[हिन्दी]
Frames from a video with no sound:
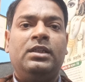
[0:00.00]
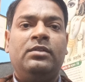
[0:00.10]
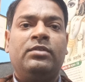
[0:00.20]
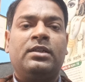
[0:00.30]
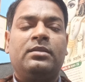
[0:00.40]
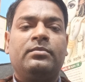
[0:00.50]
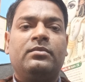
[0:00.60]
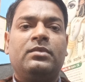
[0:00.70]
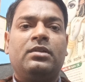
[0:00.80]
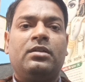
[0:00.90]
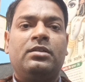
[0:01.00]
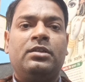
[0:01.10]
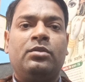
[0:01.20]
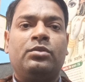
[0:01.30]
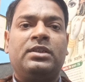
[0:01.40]
लीवर
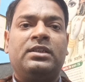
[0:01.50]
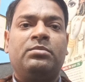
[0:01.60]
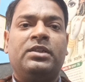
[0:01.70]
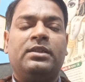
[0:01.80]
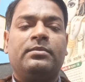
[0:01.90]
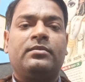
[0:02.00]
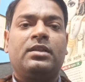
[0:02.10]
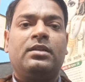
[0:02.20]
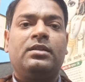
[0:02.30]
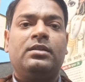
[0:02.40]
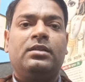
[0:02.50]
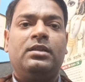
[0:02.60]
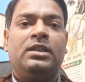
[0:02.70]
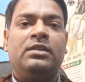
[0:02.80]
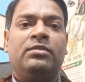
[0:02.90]
सिरोसिस में
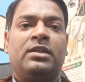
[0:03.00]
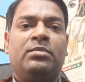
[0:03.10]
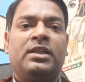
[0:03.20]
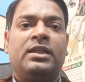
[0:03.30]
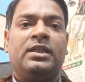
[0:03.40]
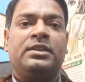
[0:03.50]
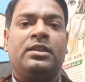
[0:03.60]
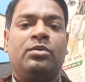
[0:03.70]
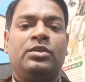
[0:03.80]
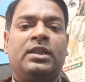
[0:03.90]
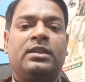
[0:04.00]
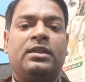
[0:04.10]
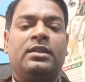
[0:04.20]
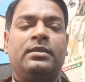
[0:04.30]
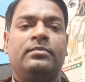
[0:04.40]
लीवर में कैंसर हो
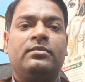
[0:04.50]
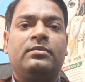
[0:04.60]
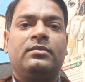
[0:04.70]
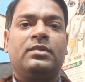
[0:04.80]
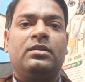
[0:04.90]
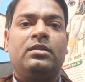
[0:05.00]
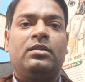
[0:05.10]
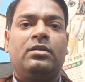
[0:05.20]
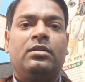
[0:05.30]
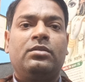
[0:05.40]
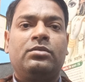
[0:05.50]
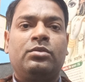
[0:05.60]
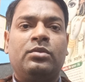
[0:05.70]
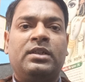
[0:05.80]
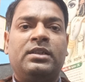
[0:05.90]
जाता है
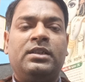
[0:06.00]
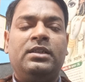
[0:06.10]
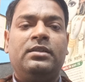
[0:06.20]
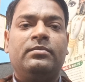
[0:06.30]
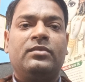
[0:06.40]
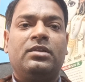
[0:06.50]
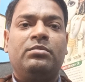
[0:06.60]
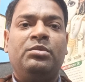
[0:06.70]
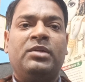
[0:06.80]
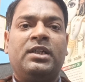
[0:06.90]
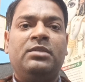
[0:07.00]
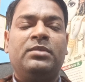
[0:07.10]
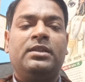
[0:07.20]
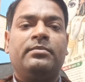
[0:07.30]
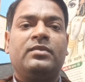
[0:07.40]
शुगर की बीमारी
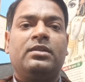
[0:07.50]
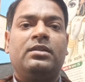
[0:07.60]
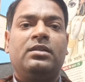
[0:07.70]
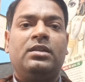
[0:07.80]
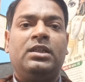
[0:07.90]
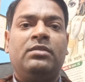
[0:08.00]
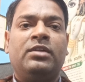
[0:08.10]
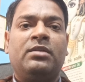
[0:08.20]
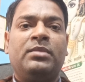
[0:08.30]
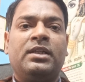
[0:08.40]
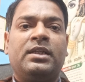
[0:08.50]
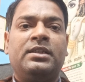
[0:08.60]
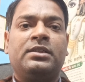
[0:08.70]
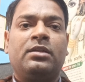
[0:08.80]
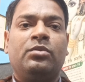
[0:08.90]
में लीवर में
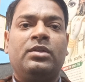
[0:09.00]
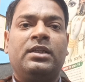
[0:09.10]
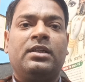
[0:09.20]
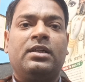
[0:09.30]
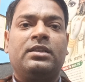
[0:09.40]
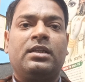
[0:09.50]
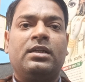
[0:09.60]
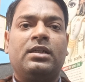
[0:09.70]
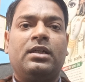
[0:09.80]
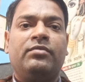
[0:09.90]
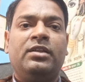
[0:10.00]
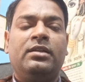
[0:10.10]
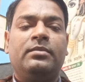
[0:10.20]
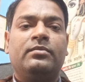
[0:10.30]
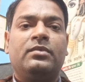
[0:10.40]
कैंसर होने का खतरा काफ़ी
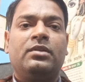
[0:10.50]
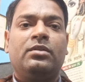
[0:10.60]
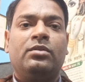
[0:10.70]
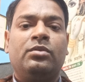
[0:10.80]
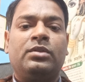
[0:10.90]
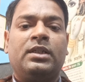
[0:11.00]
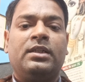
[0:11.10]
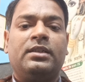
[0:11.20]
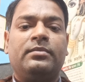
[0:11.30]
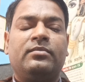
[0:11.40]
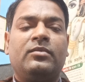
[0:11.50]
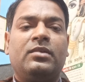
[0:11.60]
होता है